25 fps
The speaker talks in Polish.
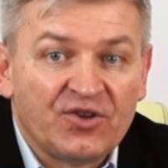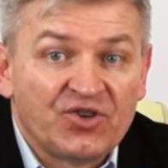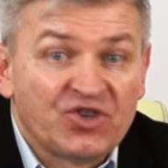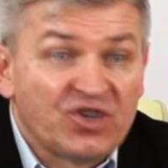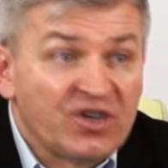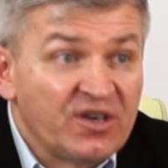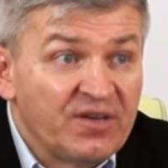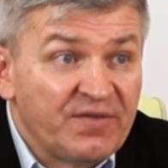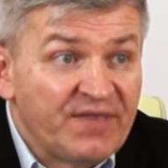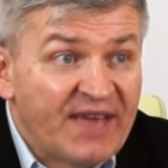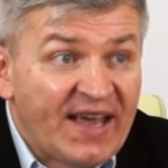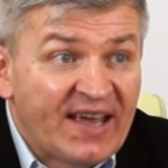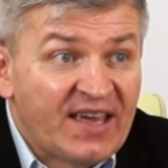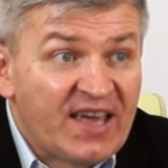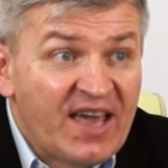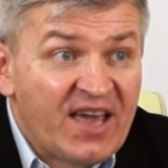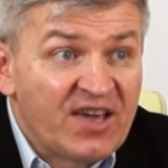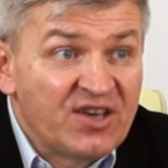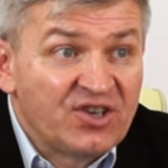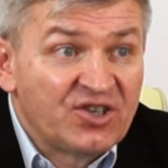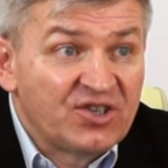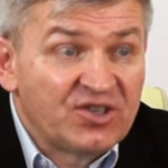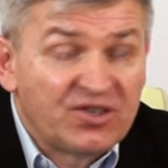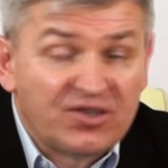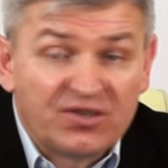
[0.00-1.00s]
czy w
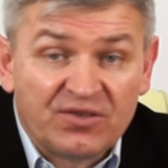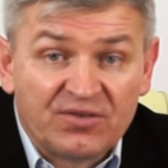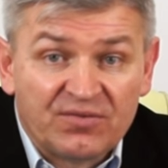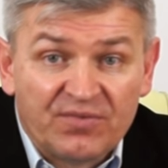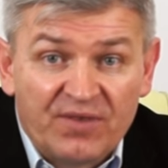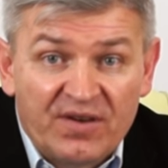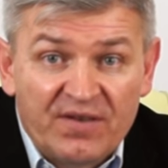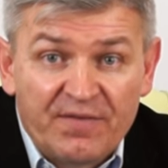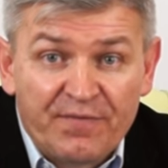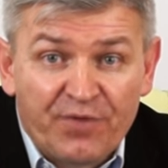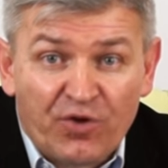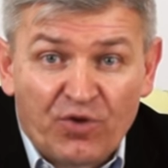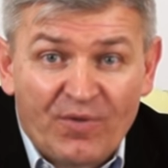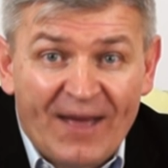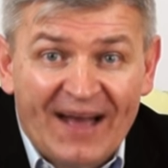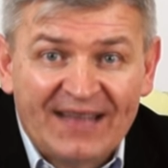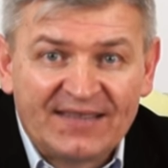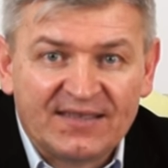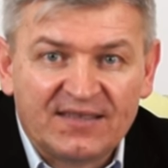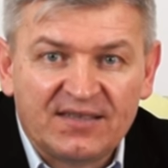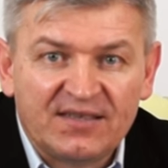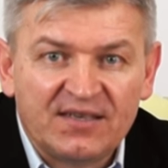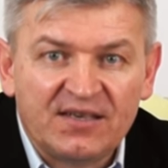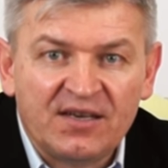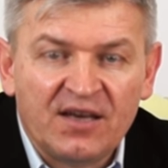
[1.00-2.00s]
jakiejś
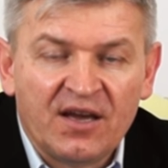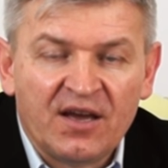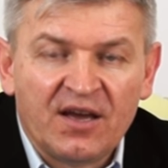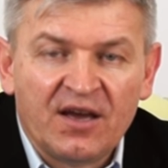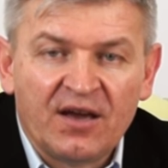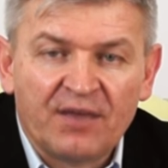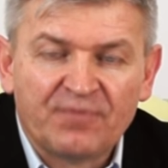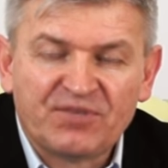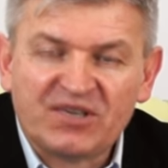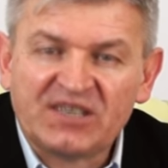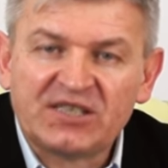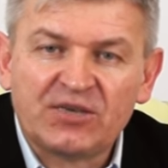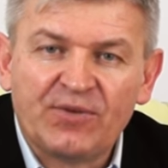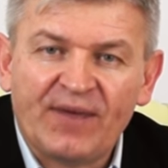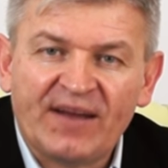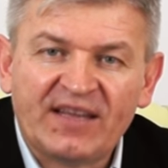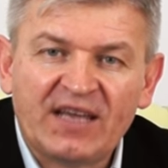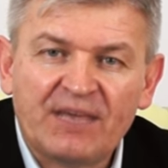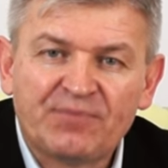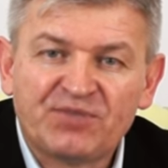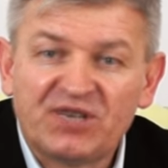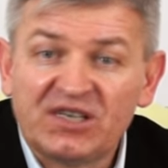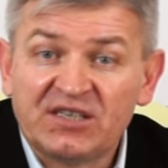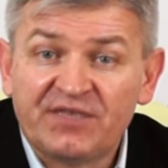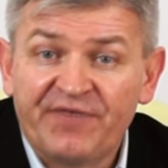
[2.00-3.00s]
informacji
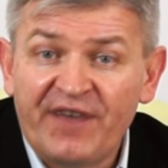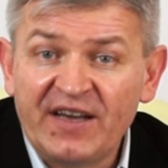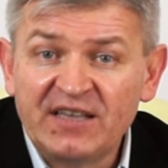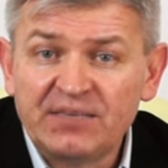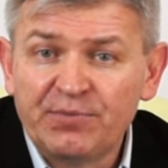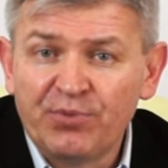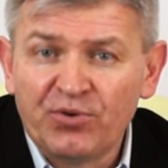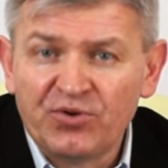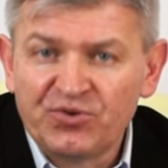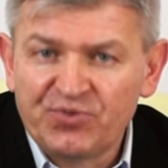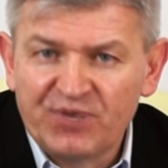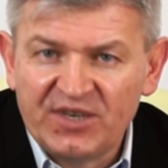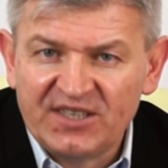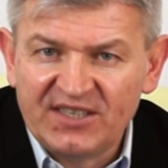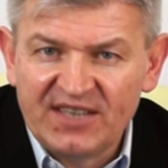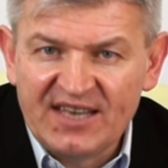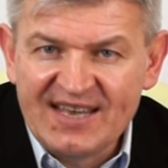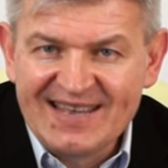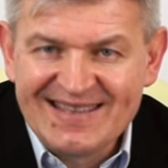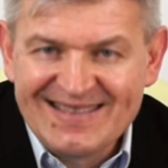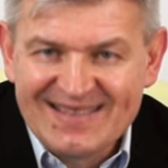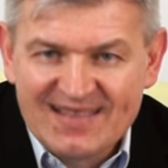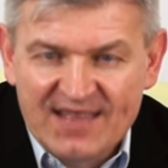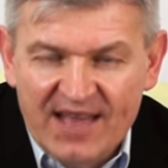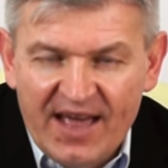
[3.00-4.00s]
przesyłanej przez Facebook, przez
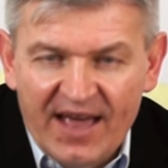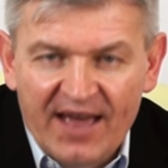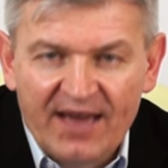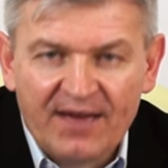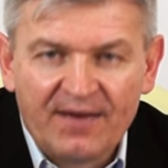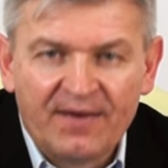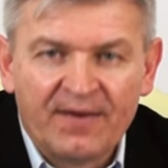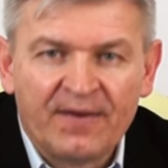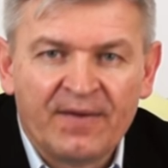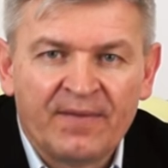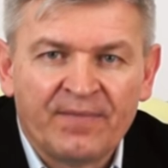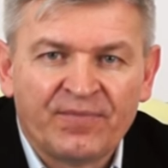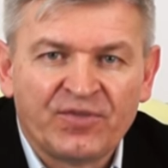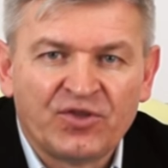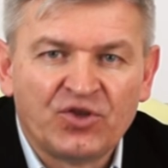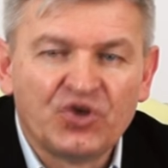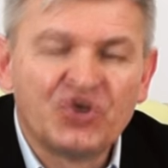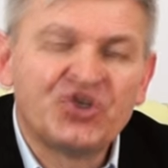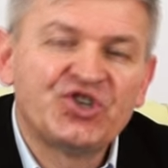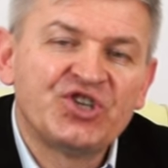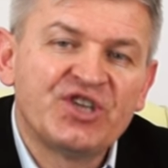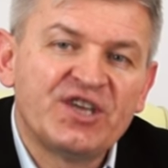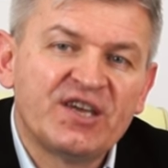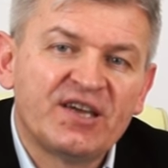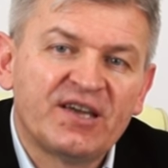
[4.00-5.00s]
inne
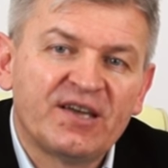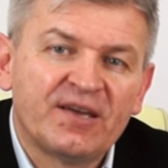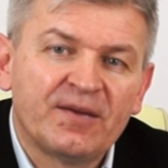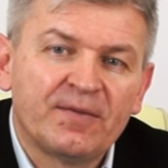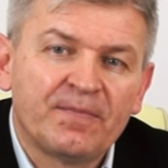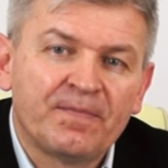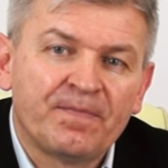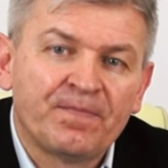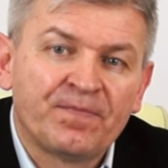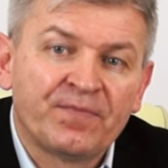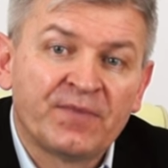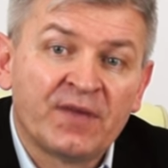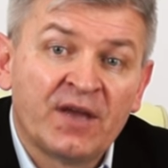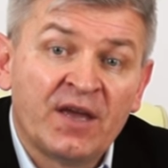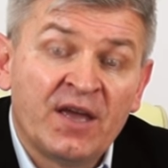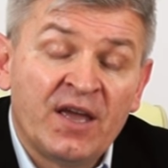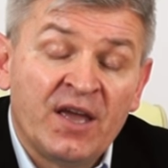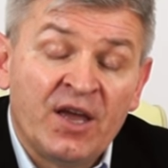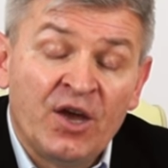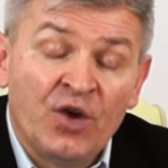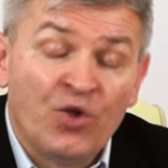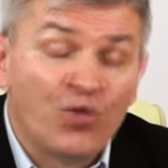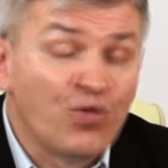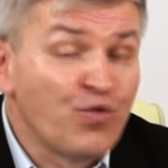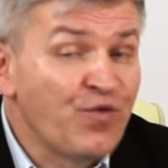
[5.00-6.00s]
nośniki.
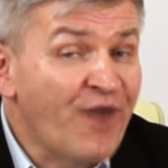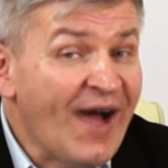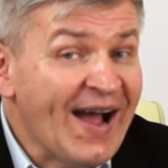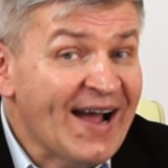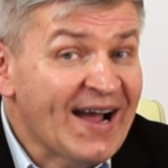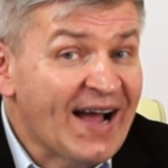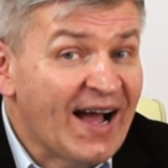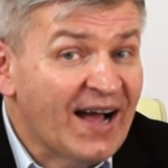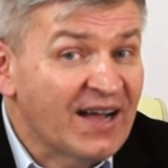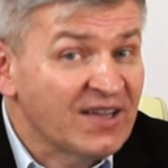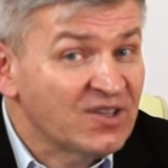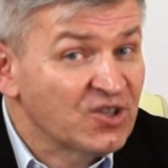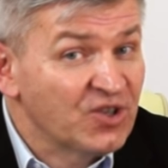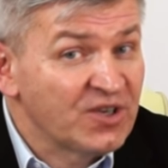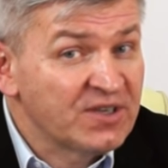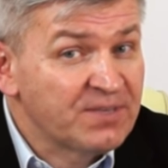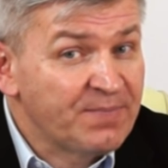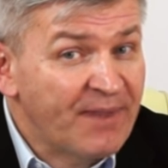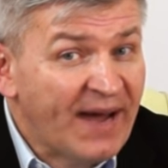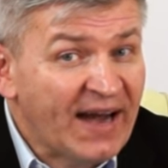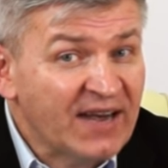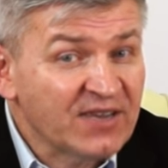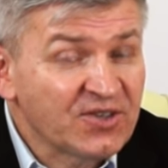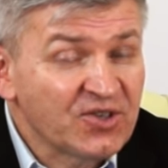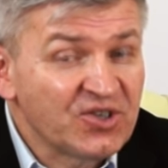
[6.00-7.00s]
Uwaga, co jest
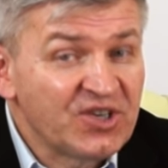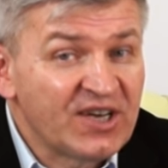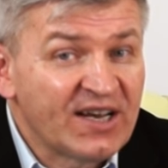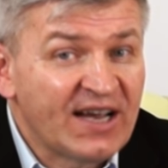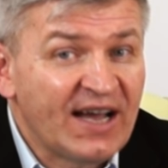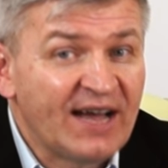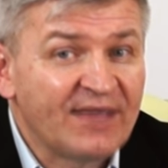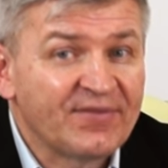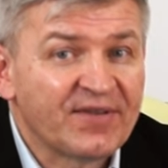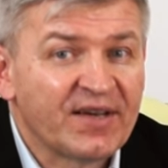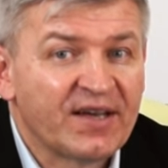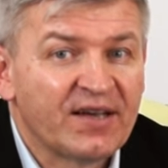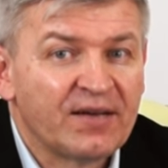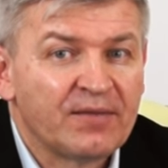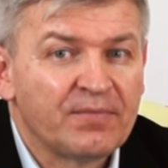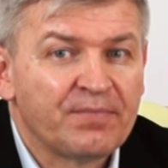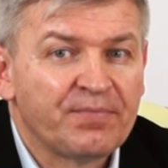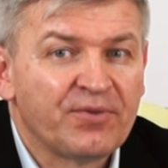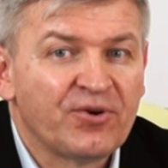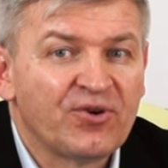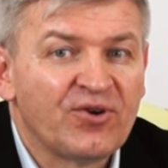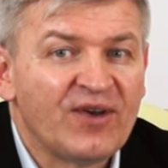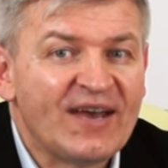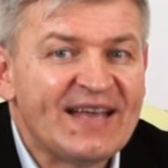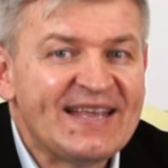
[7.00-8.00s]
bardzo ciekawe,
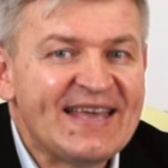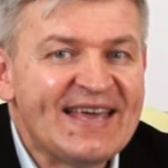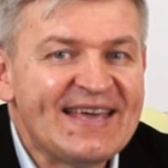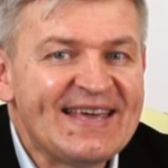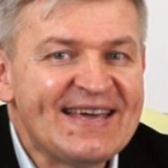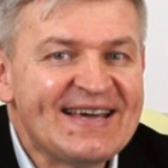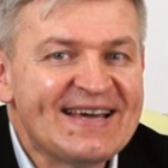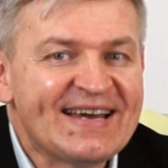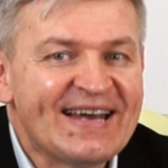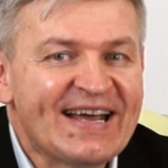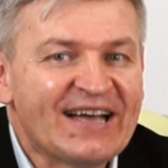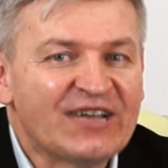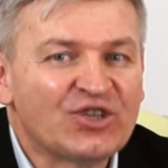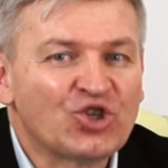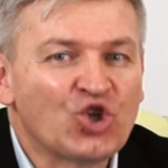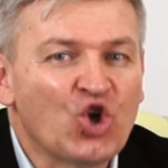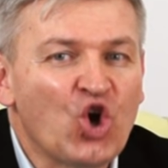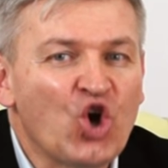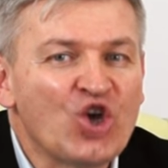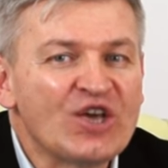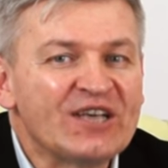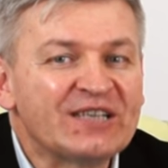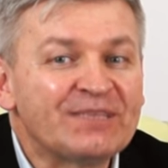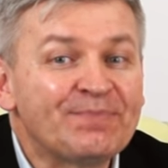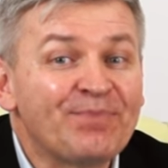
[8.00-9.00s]
pokolenie Y
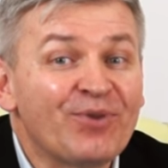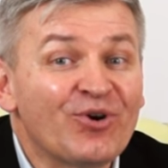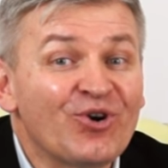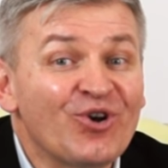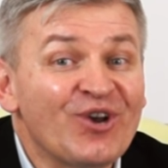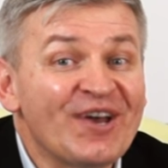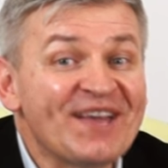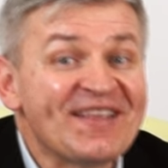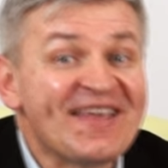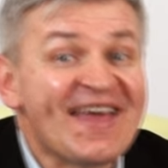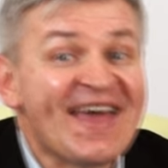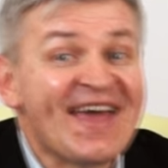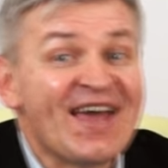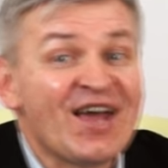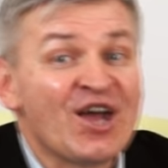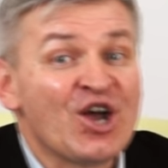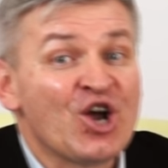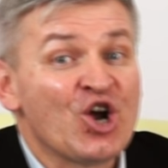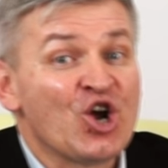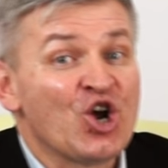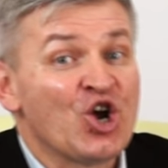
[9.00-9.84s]
to jest pokolenie,